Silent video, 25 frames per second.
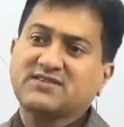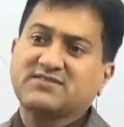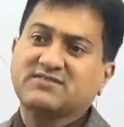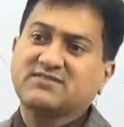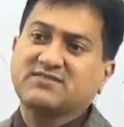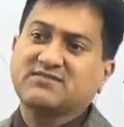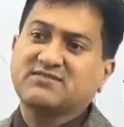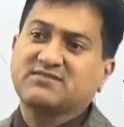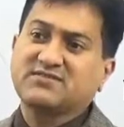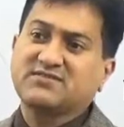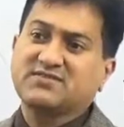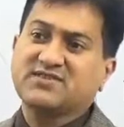आज
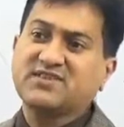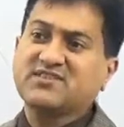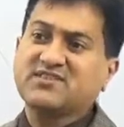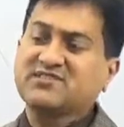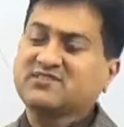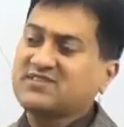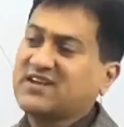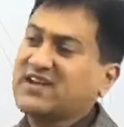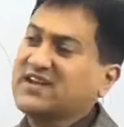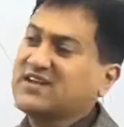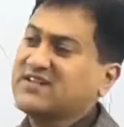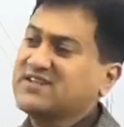
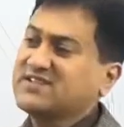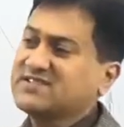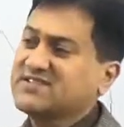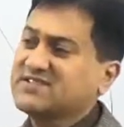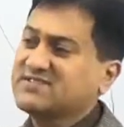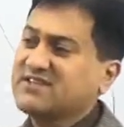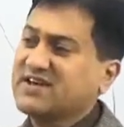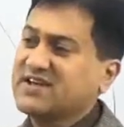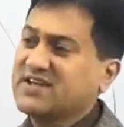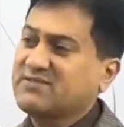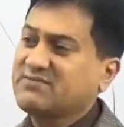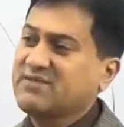30 साल की
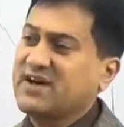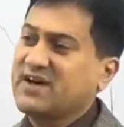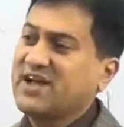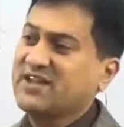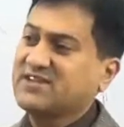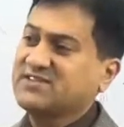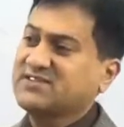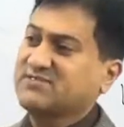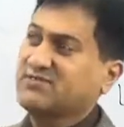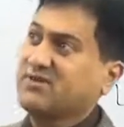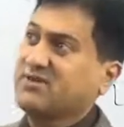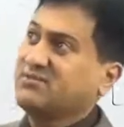सेवा के
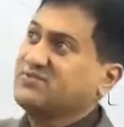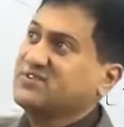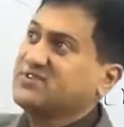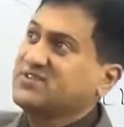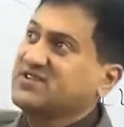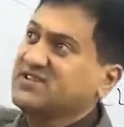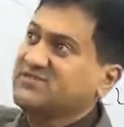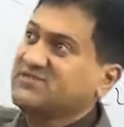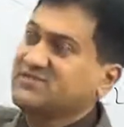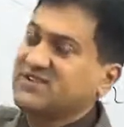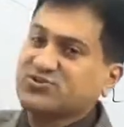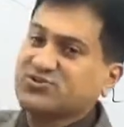बाद जब
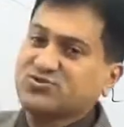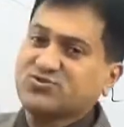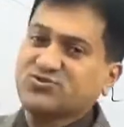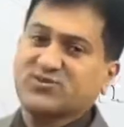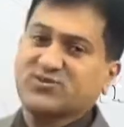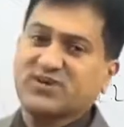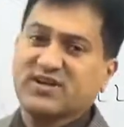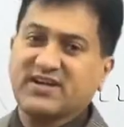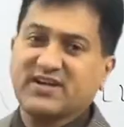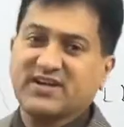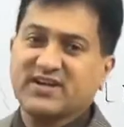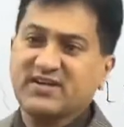हम इतने
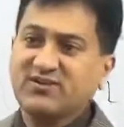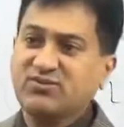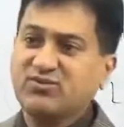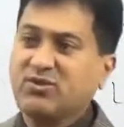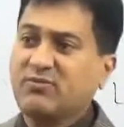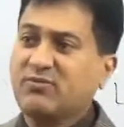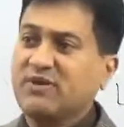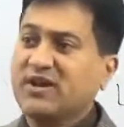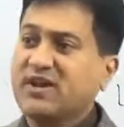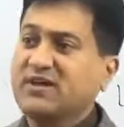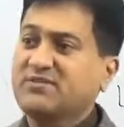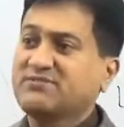वरिष्ठ हो गए हैं
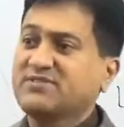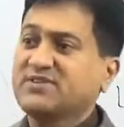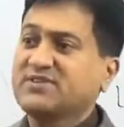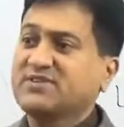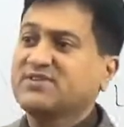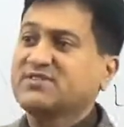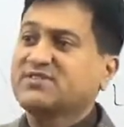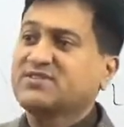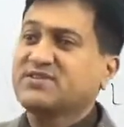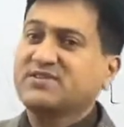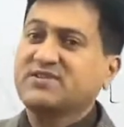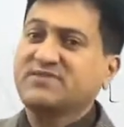तो हमारा
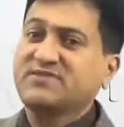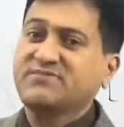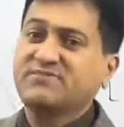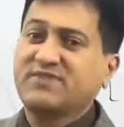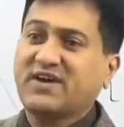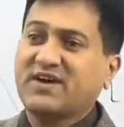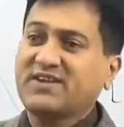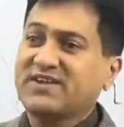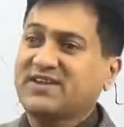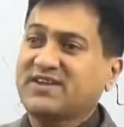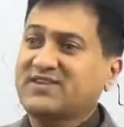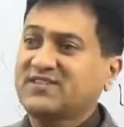वित्त
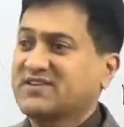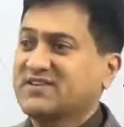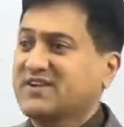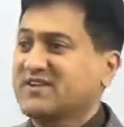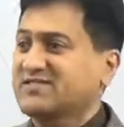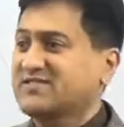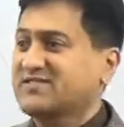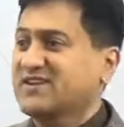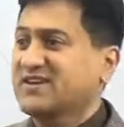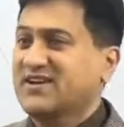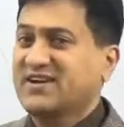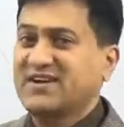सचिव
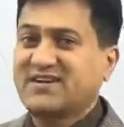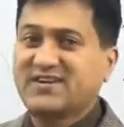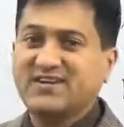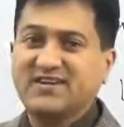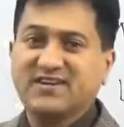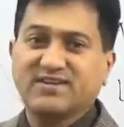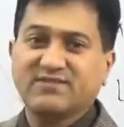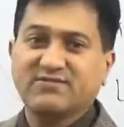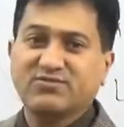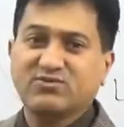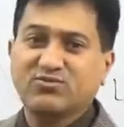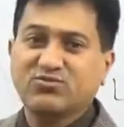फाइनेंस का
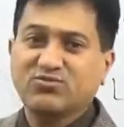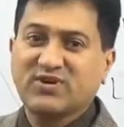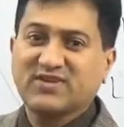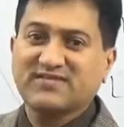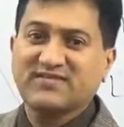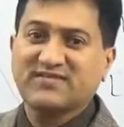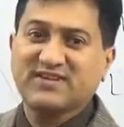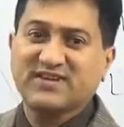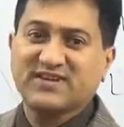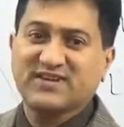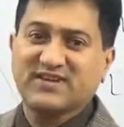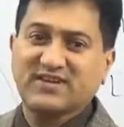सेक्रेटरी रेवेन्यू
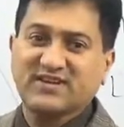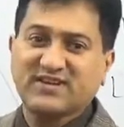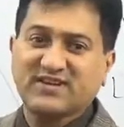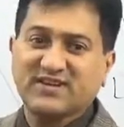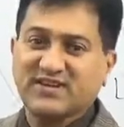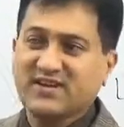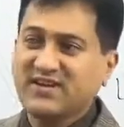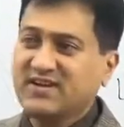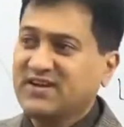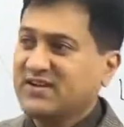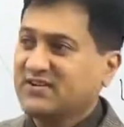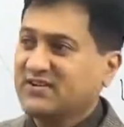का
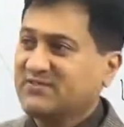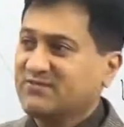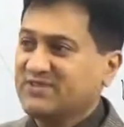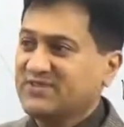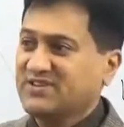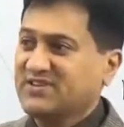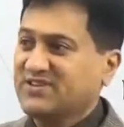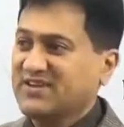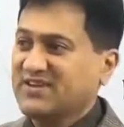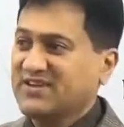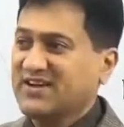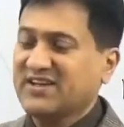सेक्रेटरी
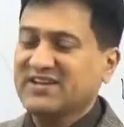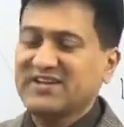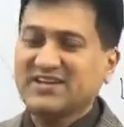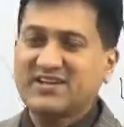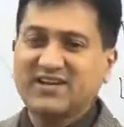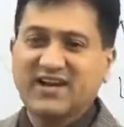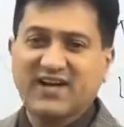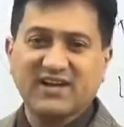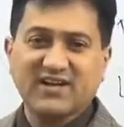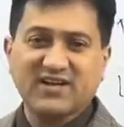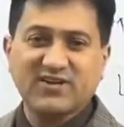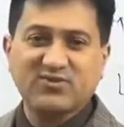वित्त का
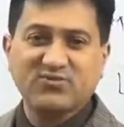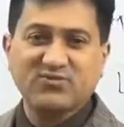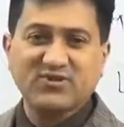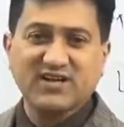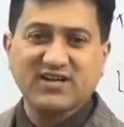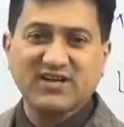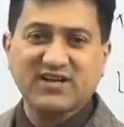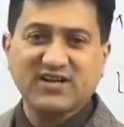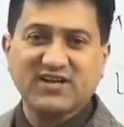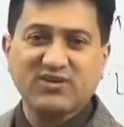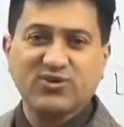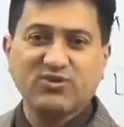अधिकारी ना
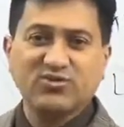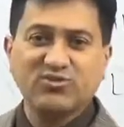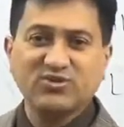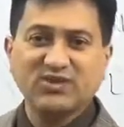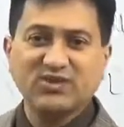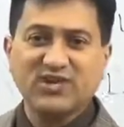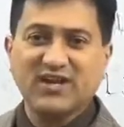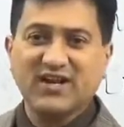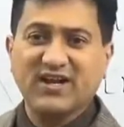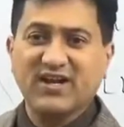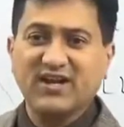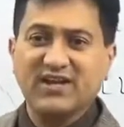होकर के
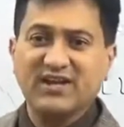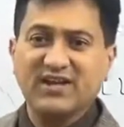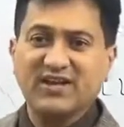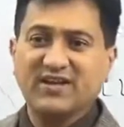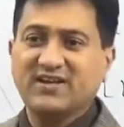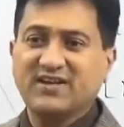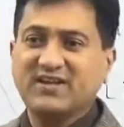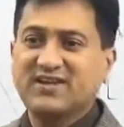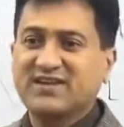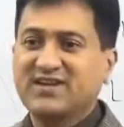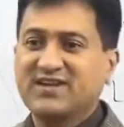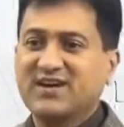कौन हो जा रहा है
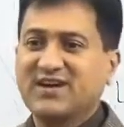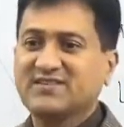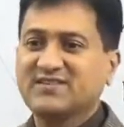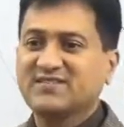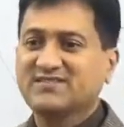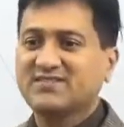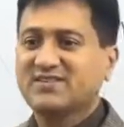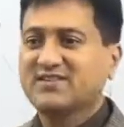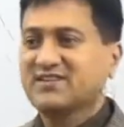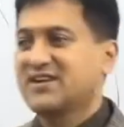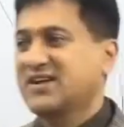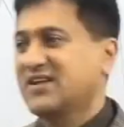एक
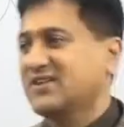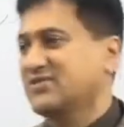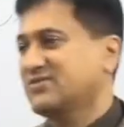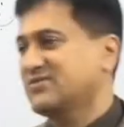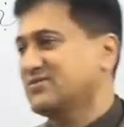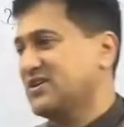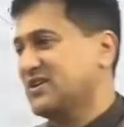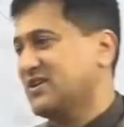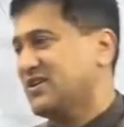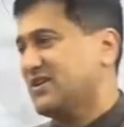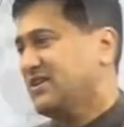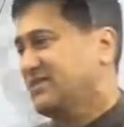आई
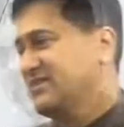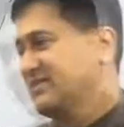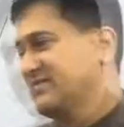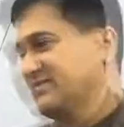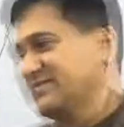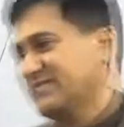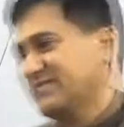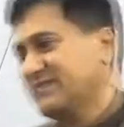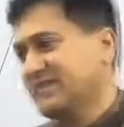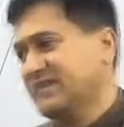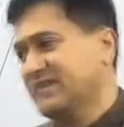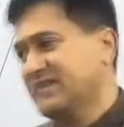अधिकारी हो जा रहा
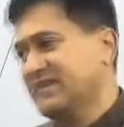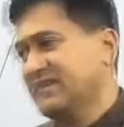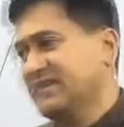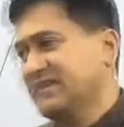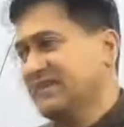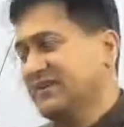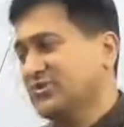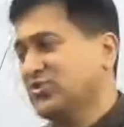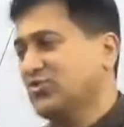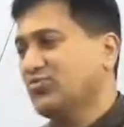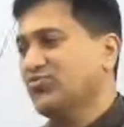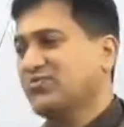
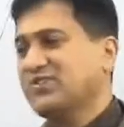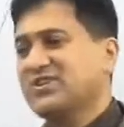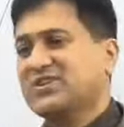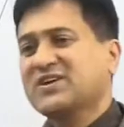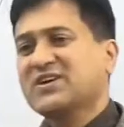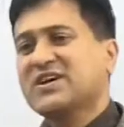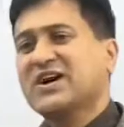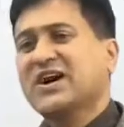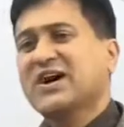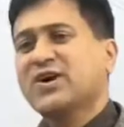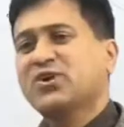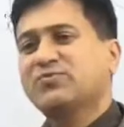है तो
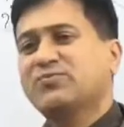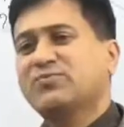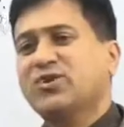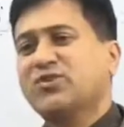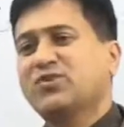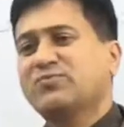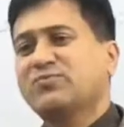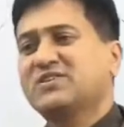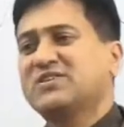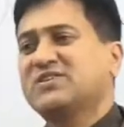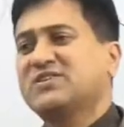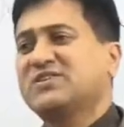वित्त का
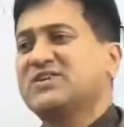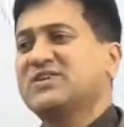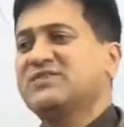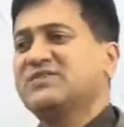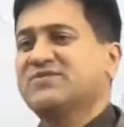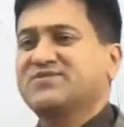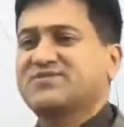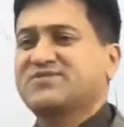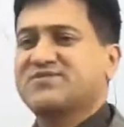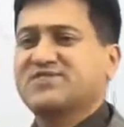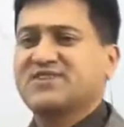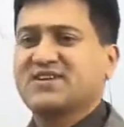अनुभव वित्त
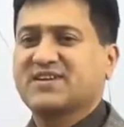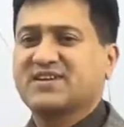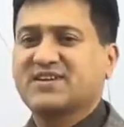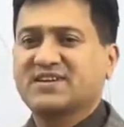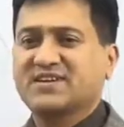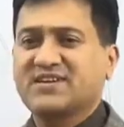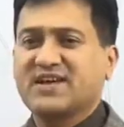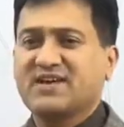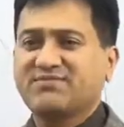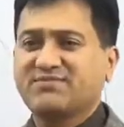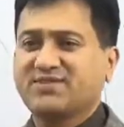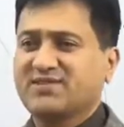की
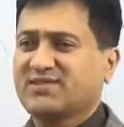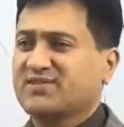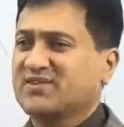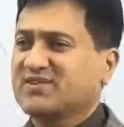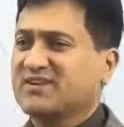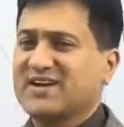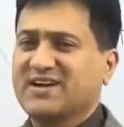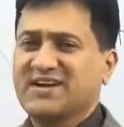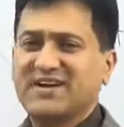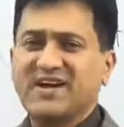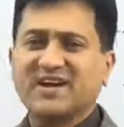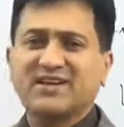विशेषज्ञता
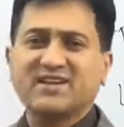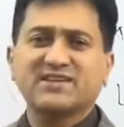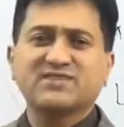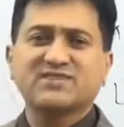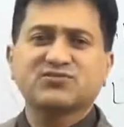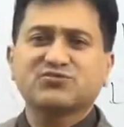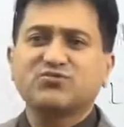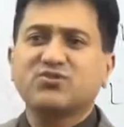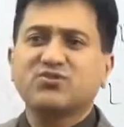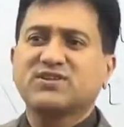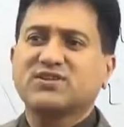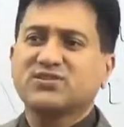वित्त का ज्ञान
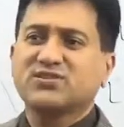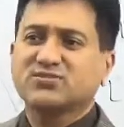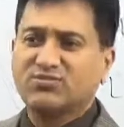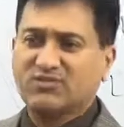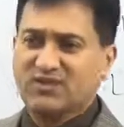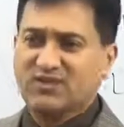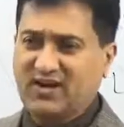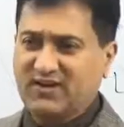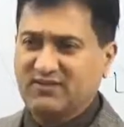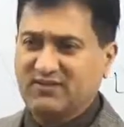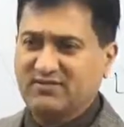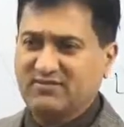किसको
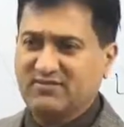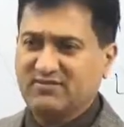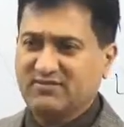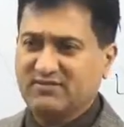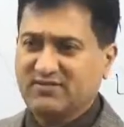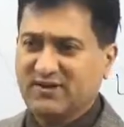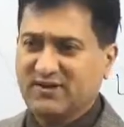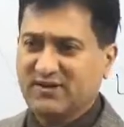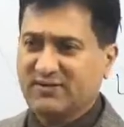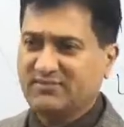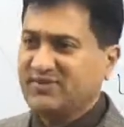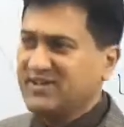अधिक होगा
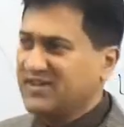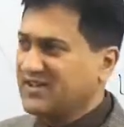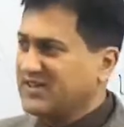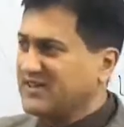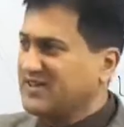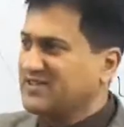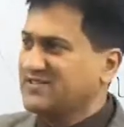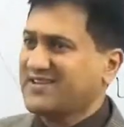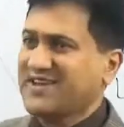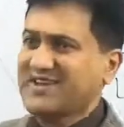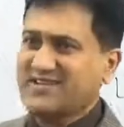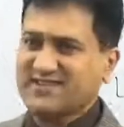
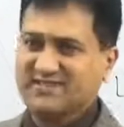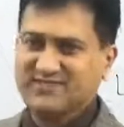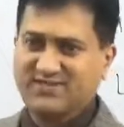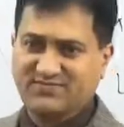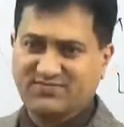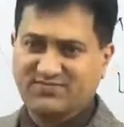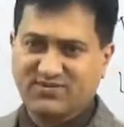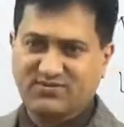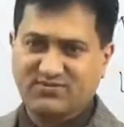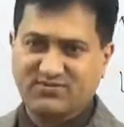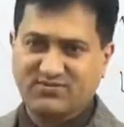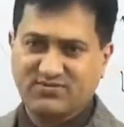हमें कि इस आई
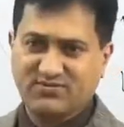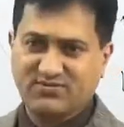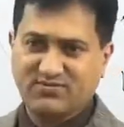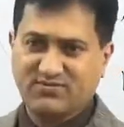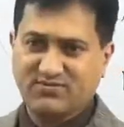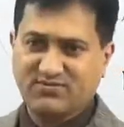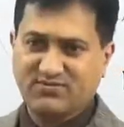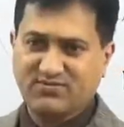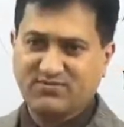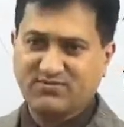अफसर को